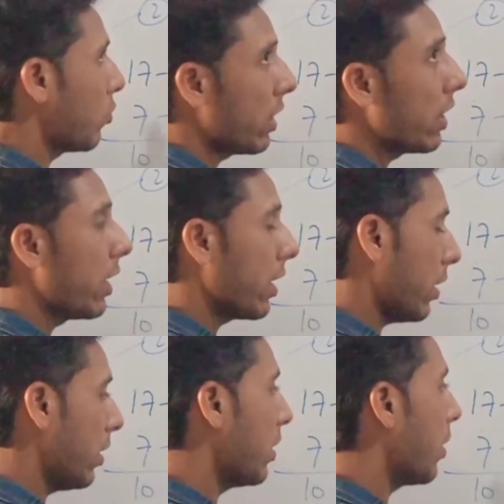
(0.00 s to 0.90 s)
क्योंकि ये
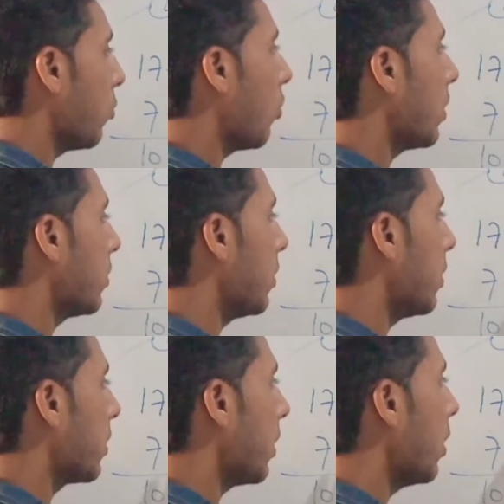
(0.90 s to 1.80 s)
एक इधर हम लोग हासिल
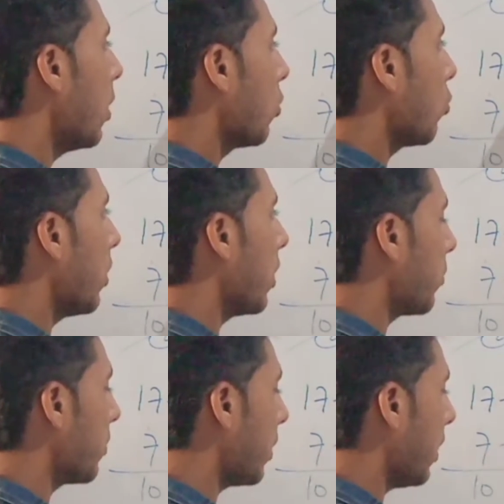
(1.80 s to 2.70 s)
दिए थे तो
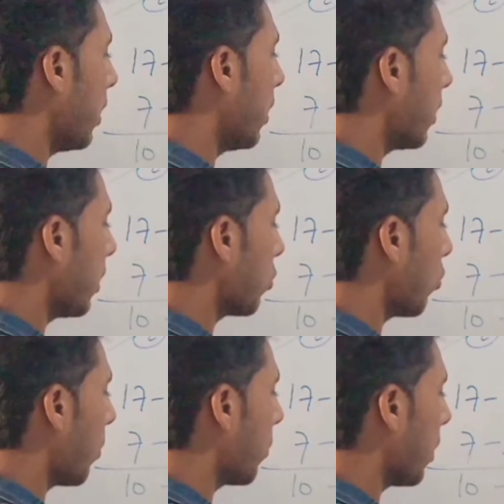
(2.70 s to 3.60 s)
एक में से एक घटेगा
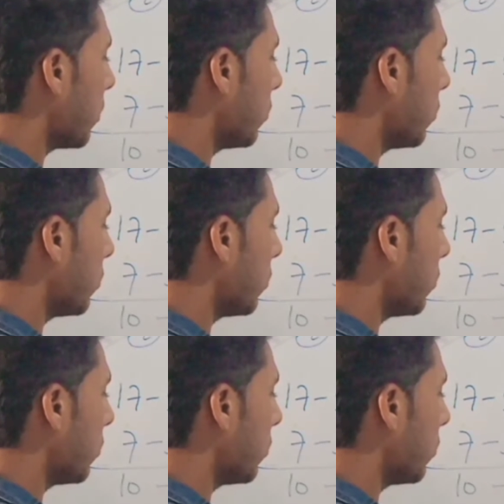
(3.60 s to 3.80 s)
तो आपका